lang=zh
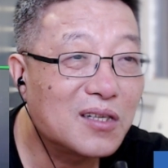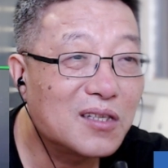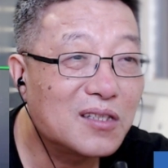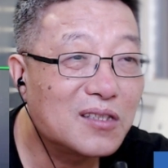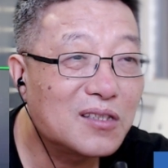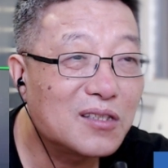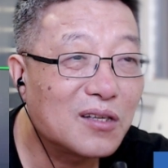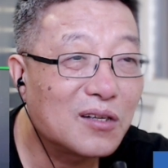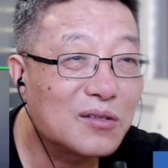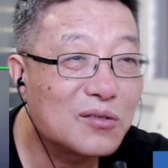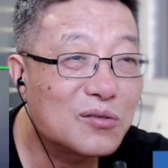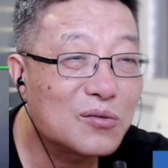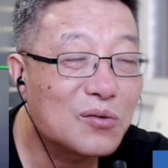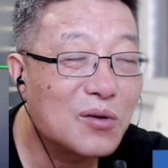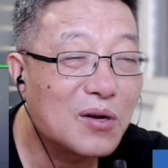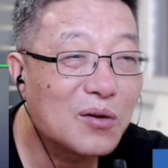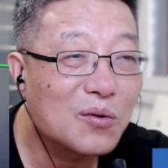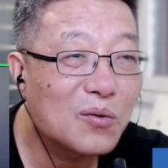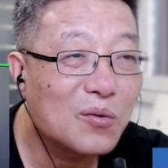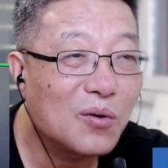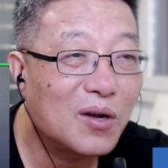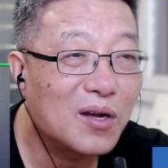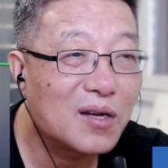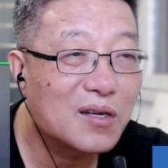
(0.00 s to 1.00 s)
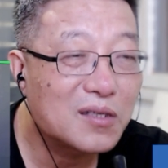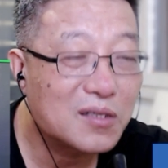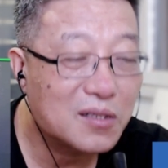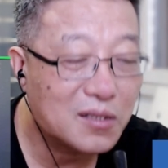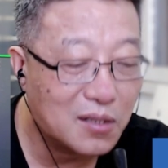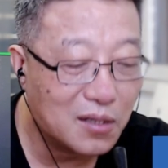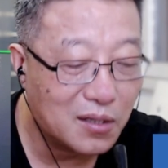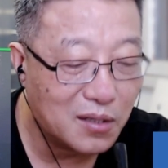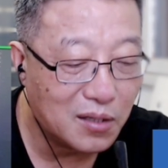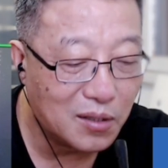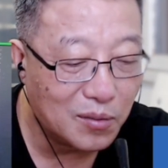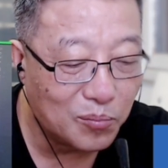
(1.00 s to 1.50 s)
小状况，
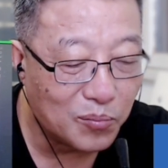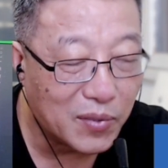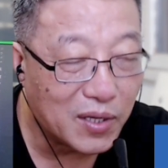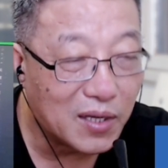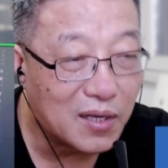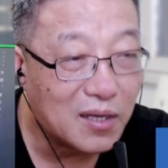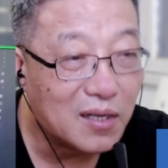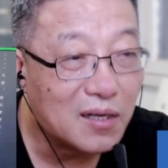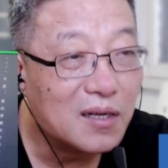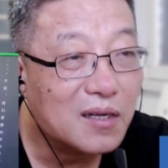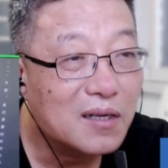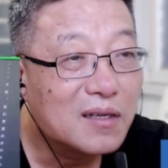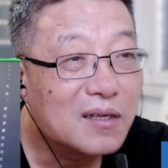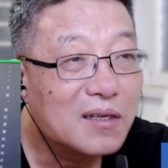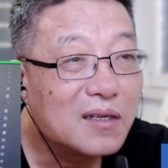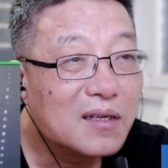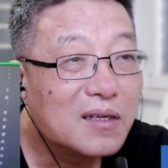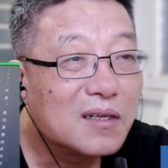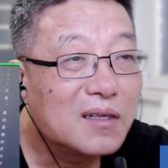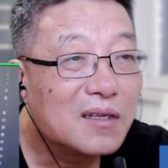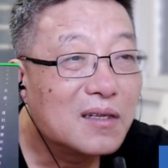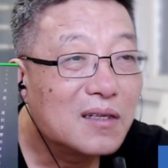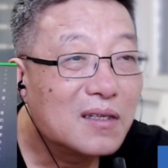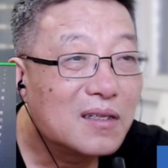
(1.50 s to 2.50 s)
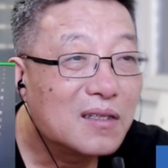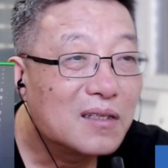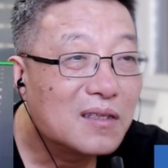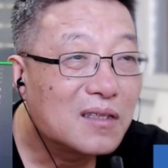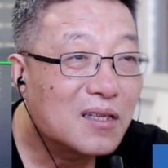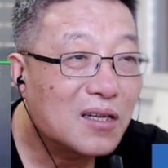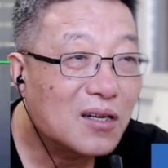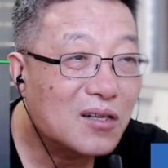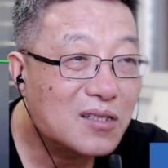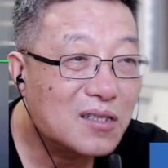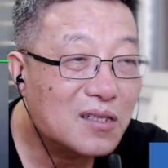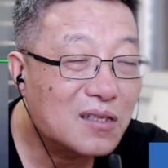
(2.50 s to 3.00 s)
声音没了，
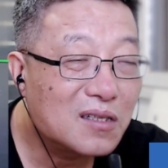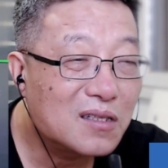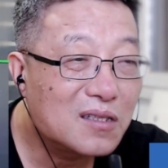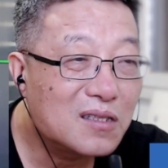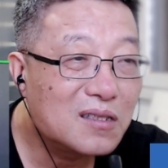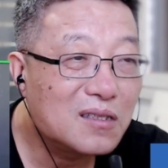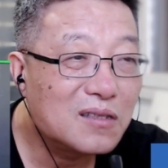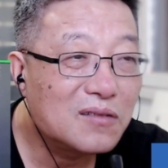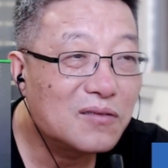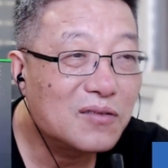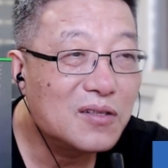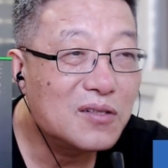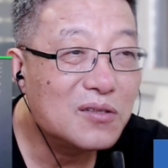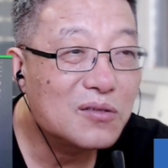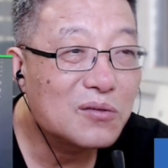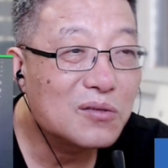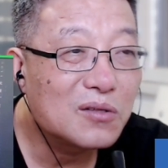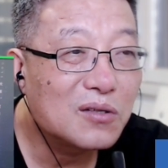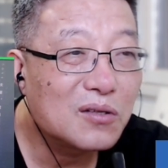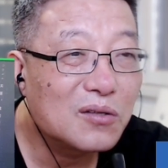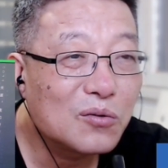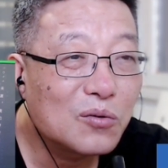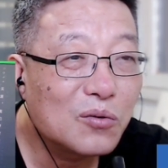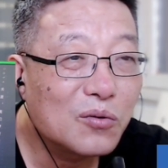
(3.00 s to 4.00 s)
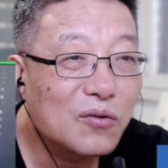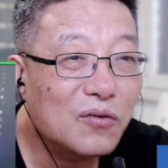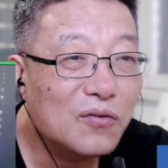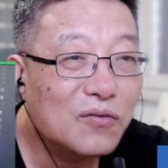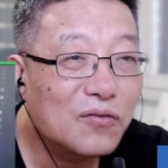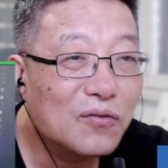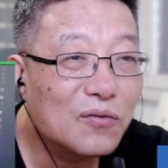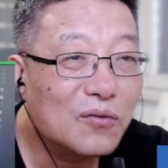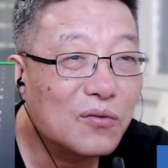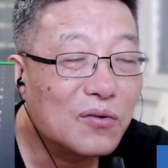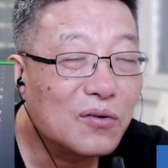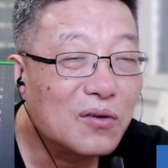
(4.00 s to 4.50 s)
调试了几分钟后恢
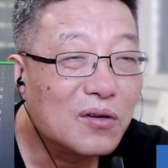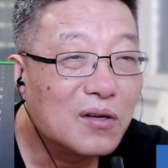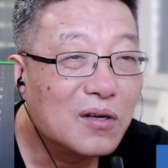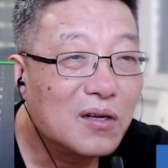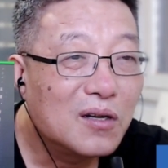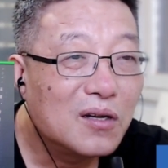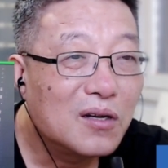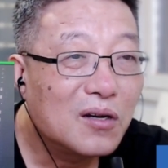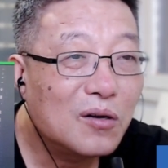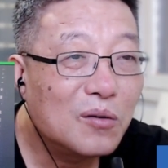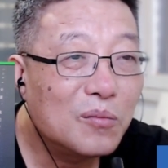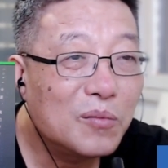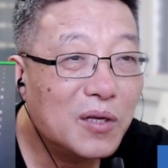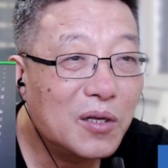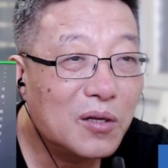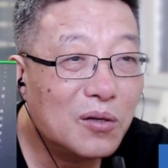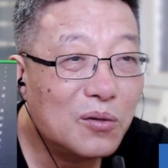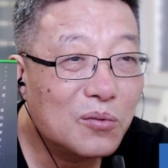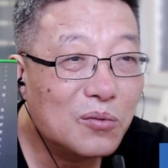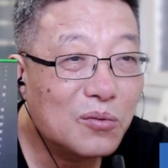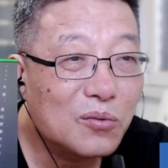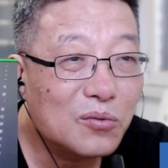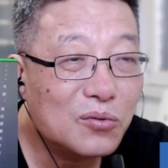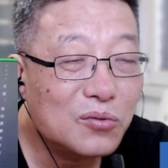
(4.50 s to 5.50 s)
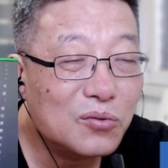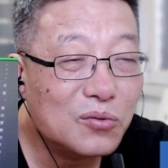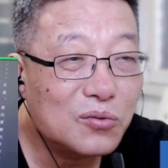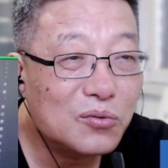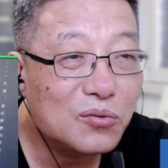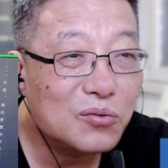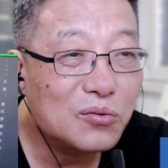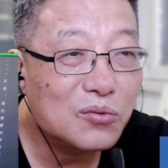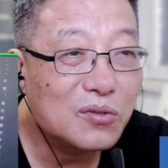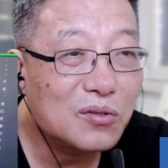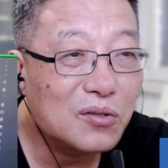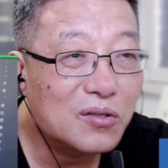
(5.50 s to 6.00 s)
复。后面陆陆续
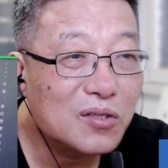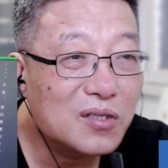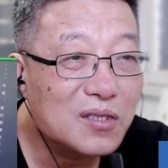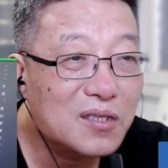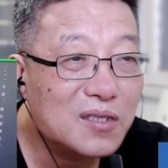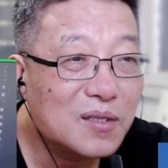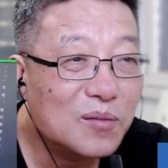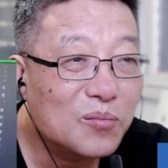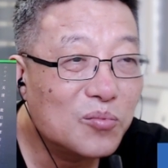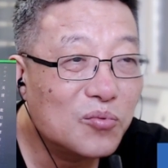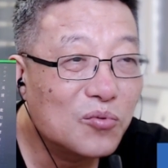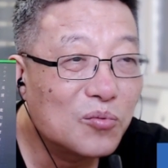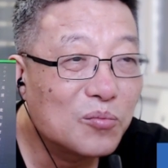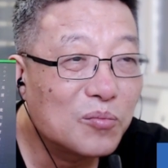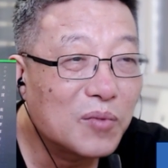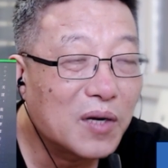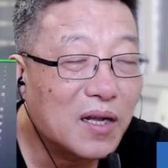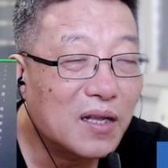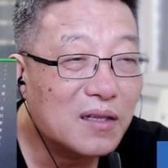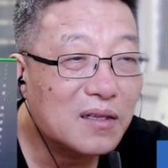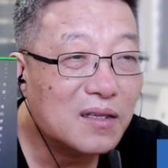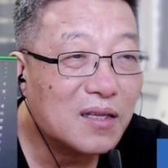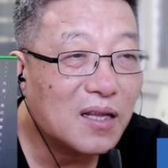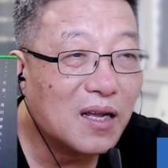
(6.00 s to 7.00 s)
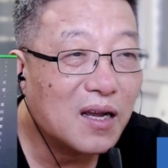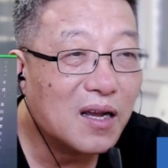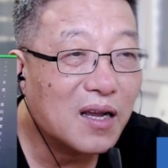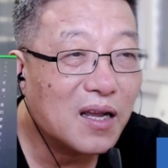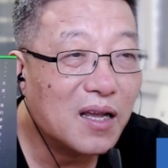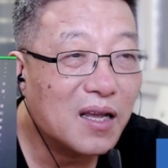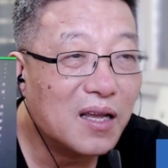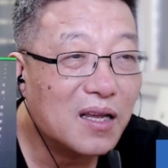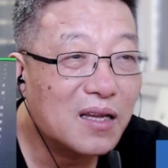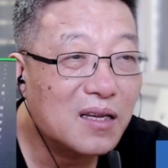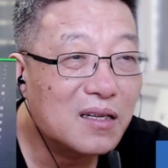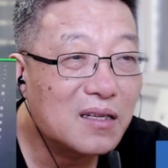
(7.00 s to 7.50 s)
续有一些不满，大
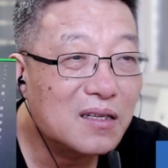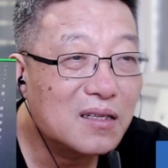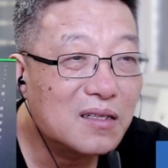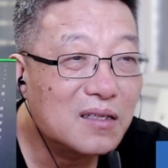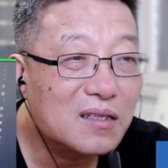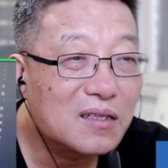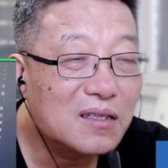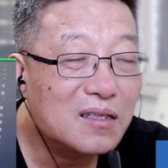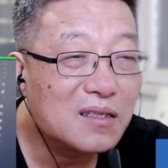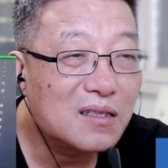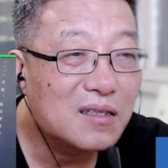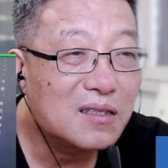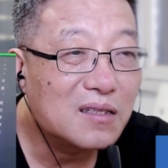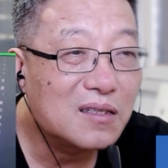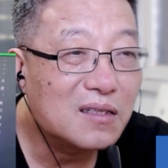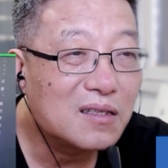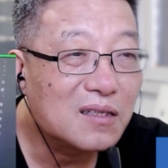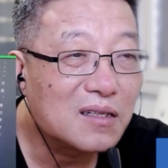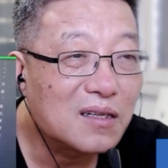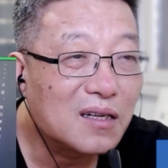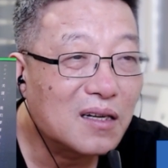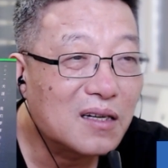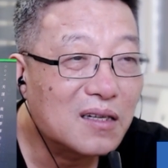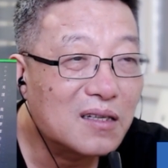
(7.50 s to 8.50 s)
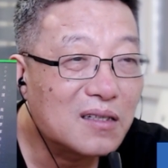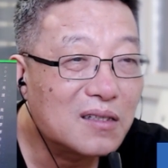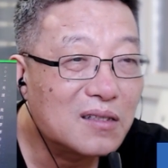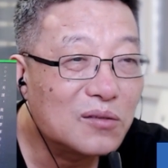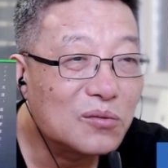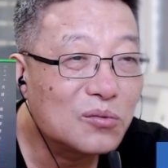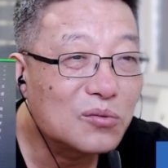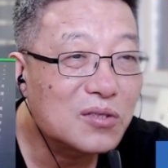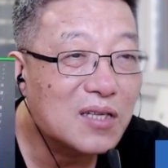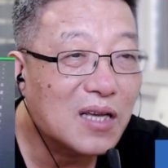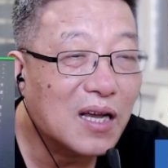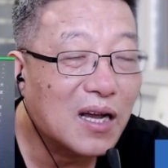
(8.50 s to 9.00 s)
概呃
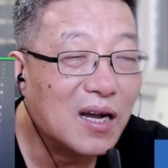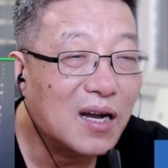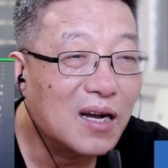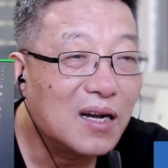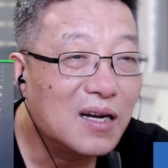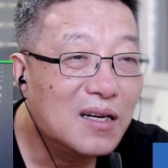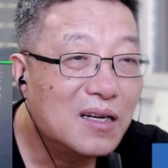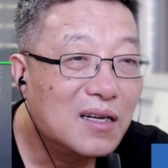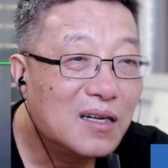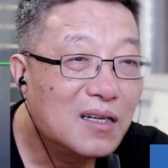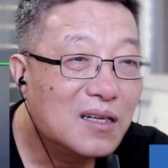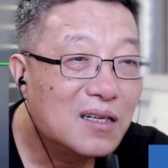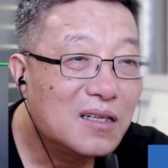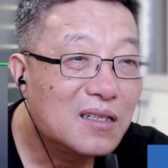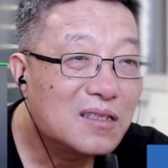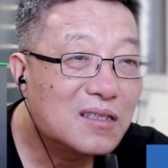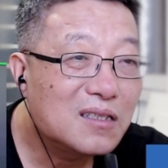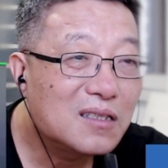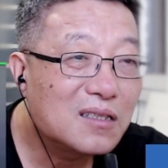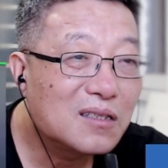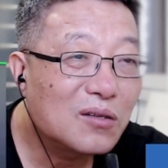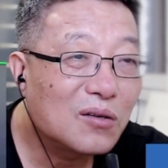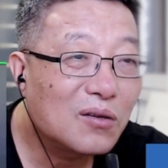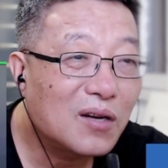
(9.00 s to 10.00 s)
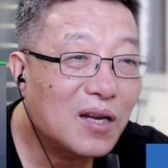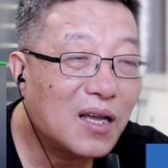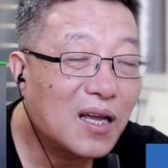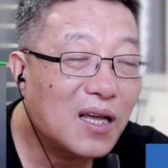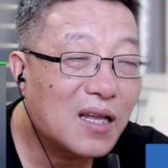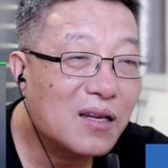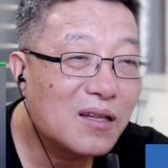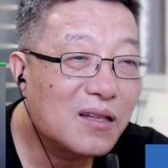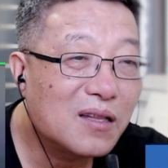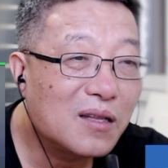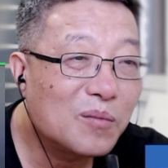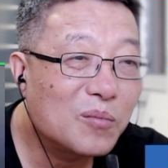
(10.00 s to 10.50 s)
如下：镜头
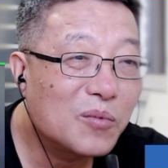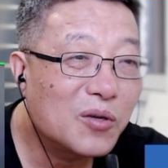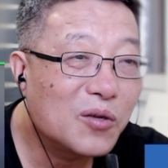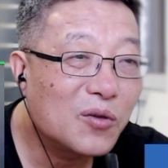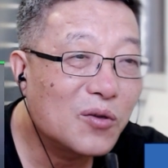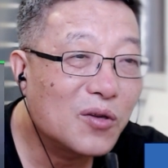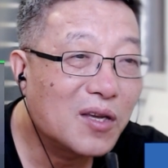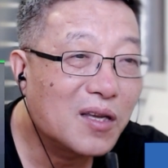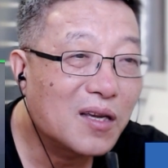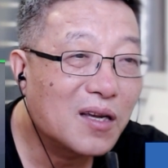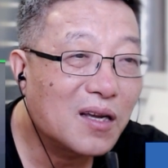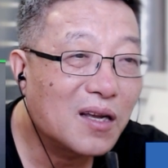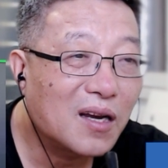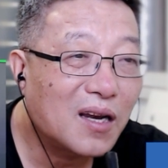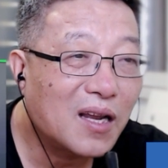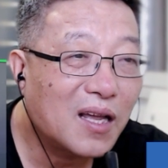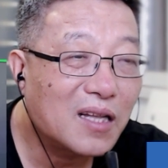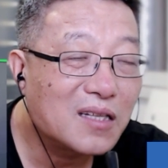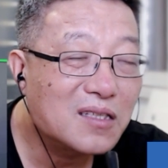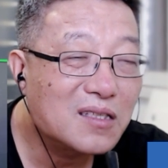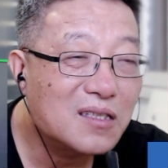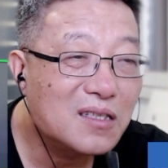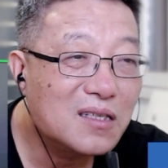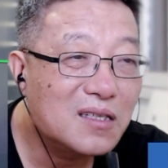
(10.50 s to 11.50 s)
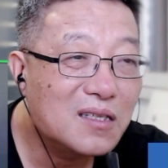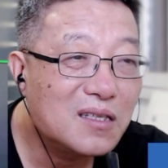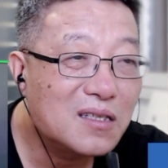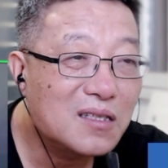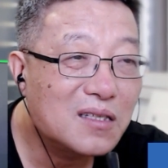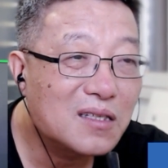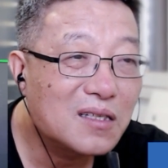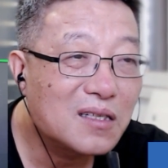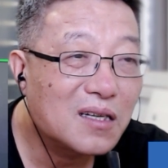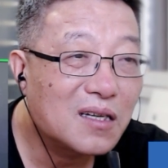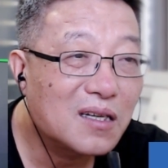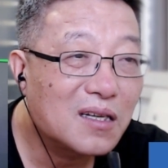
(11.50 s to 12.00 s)
拉的那么远，应该拉近一
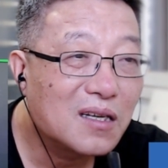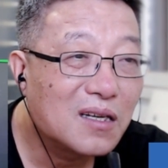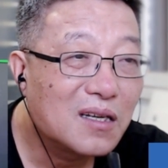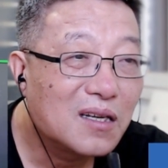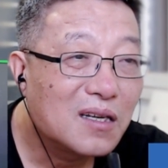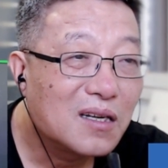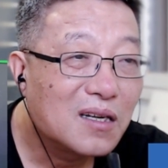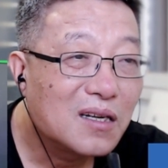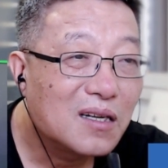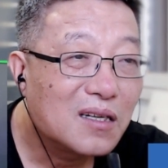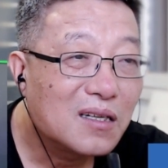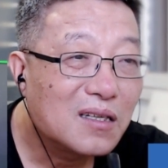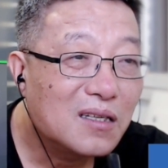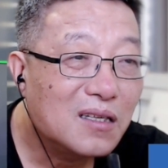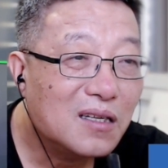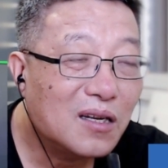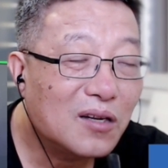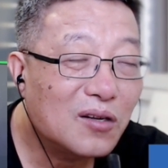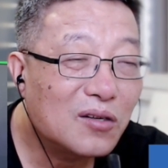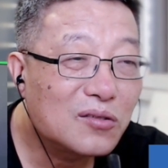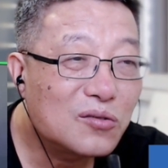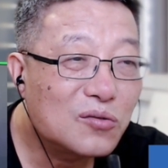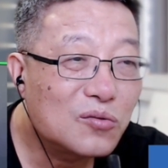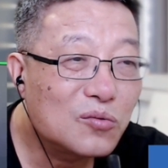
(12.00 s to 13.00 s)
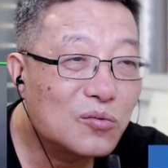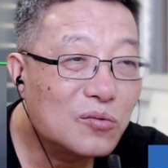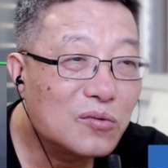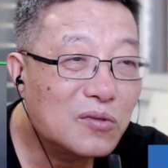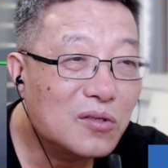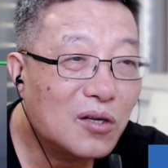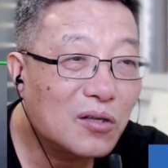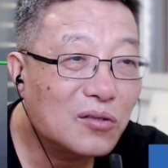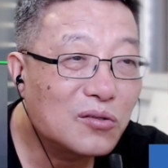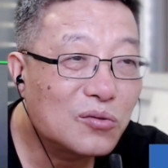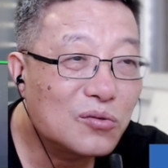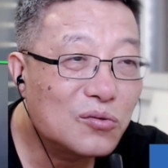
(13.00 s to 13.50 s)
些，要主
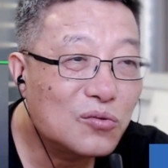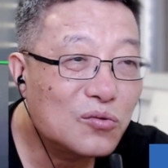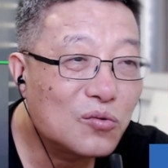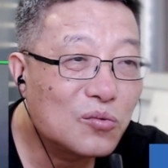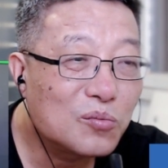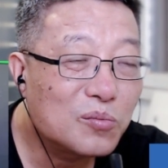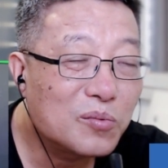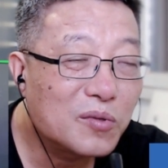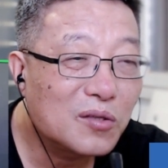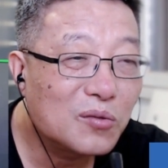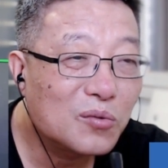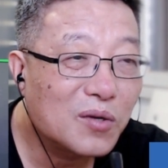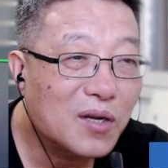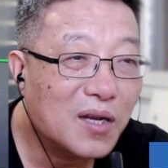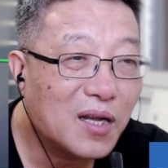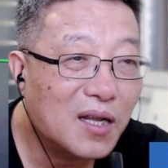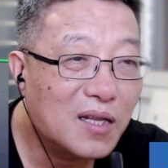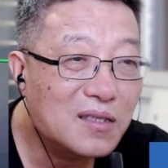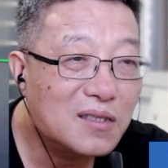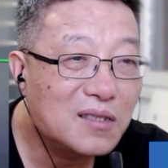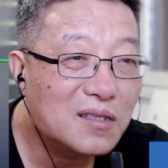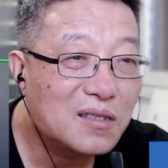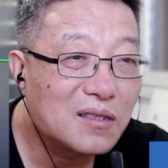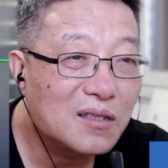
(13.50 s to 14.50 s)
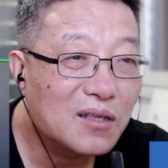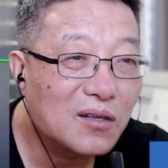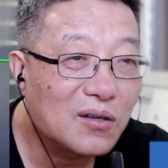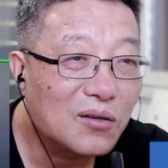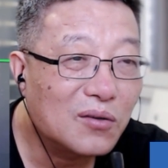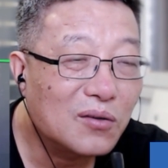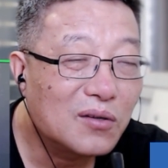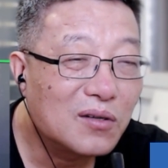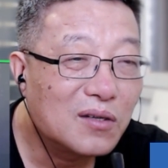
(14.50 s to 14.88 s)
要求主播多看镜头。